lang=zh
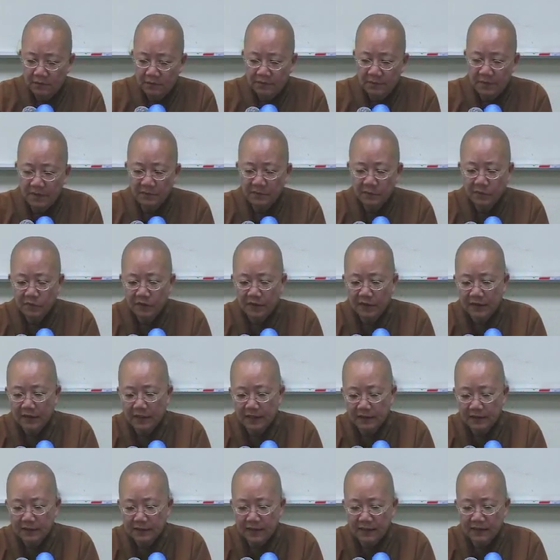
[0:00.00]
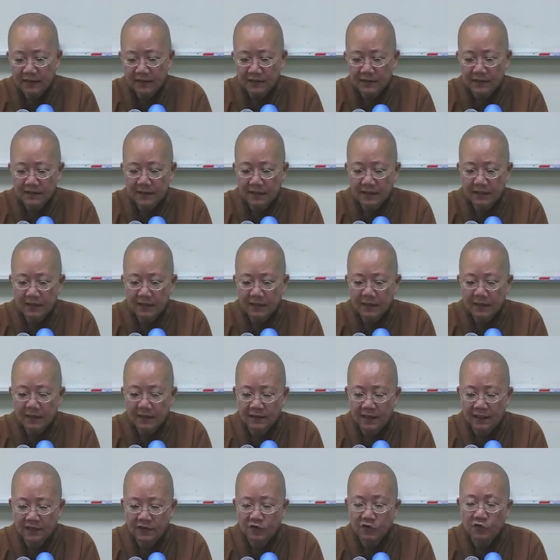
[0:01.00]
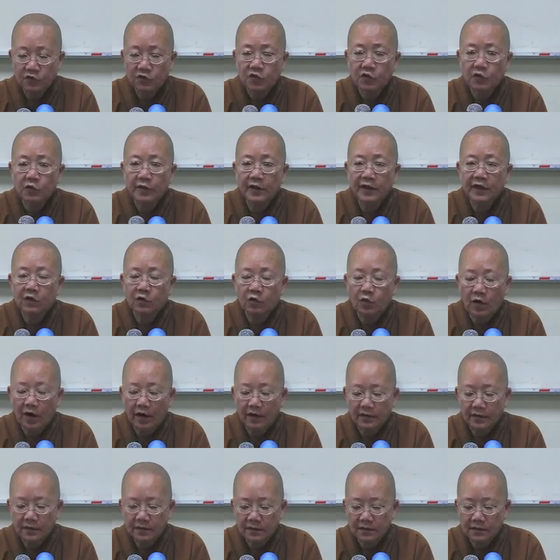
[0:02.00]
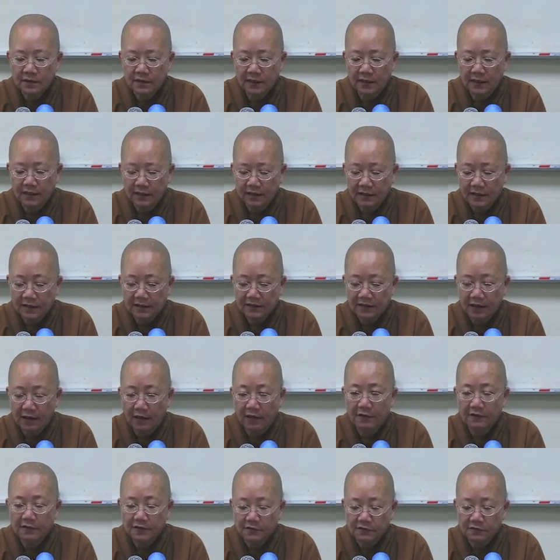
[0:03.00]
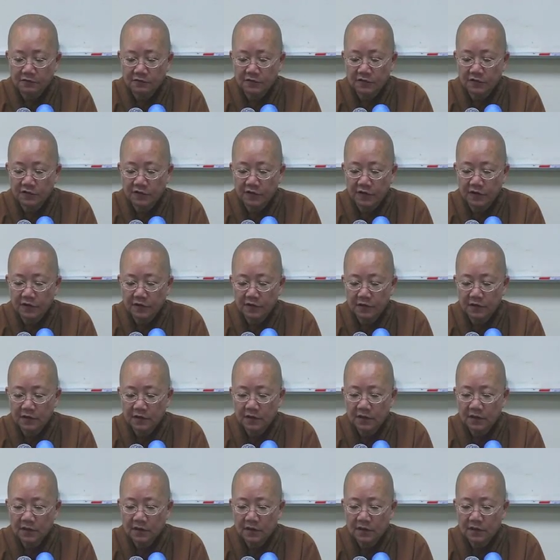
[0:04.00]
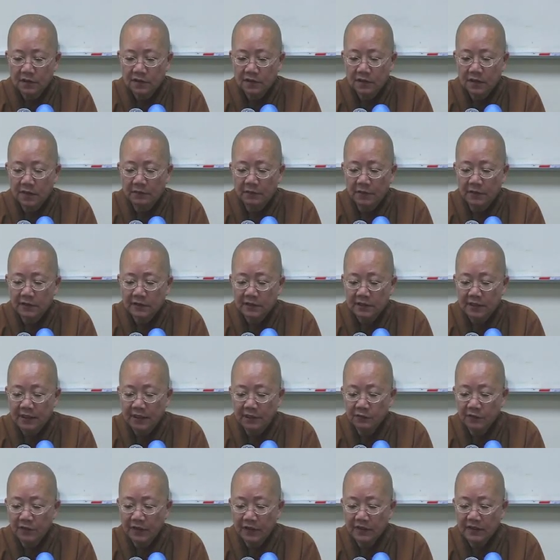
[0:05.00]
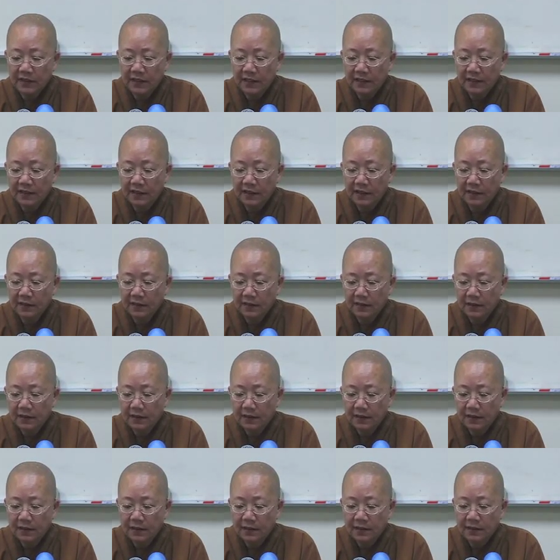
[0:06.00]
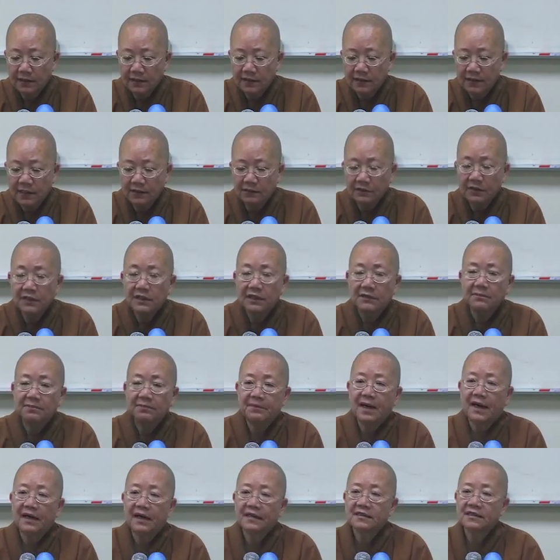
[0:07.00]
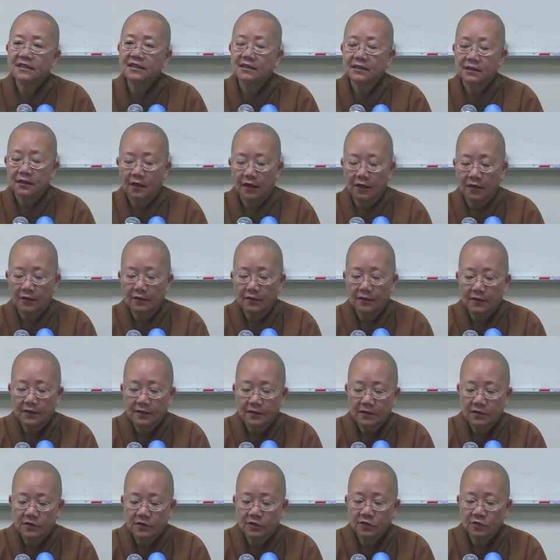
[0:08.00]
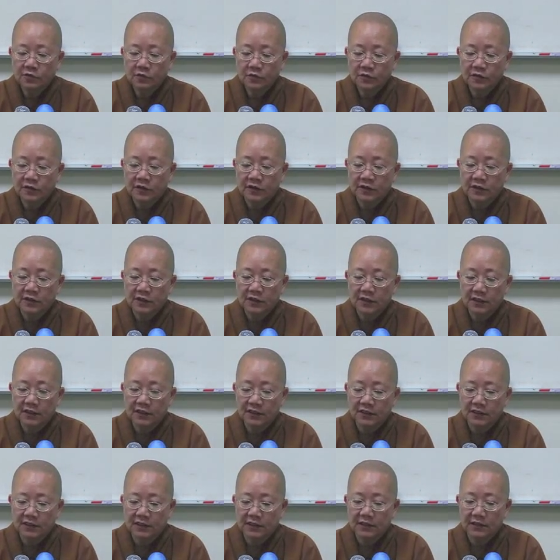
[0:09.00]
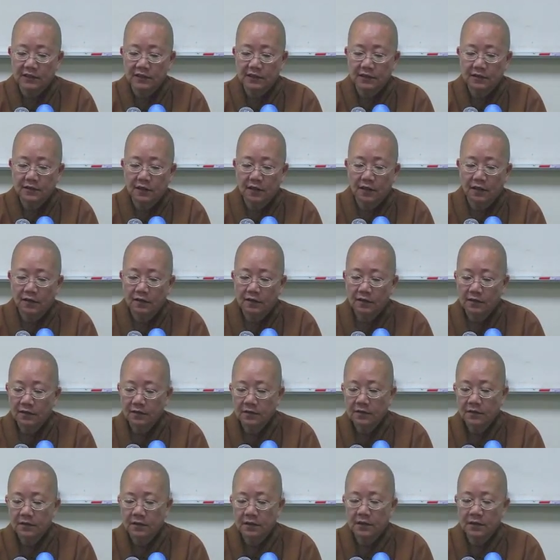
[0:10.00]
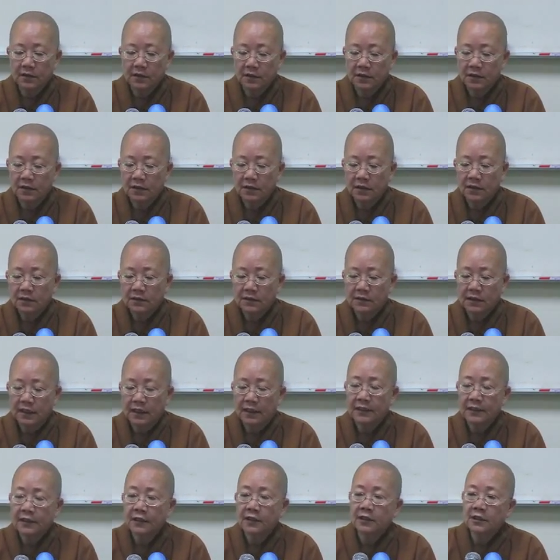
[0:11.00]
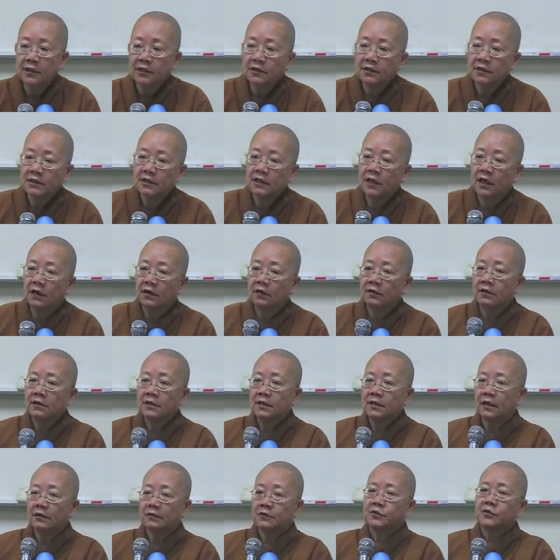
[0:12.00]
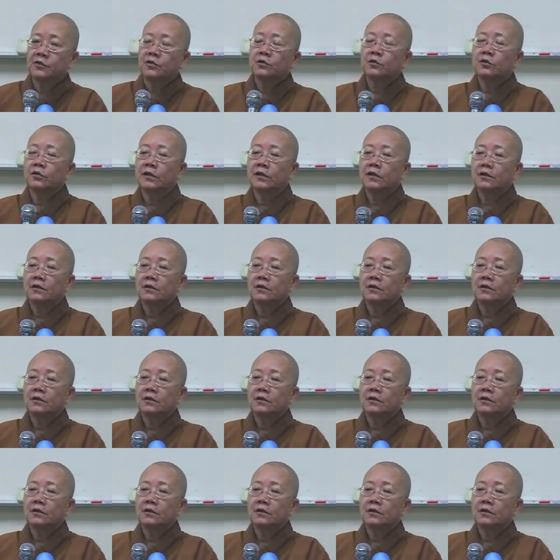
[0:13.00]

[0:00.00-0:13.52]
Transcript: 并不呢，他当时在一个河南做推官，那年他才二十五岁。那么钱维炎呢，钱维炎罢政哈，就集合了一些人啊，哎。在那个要要聚会，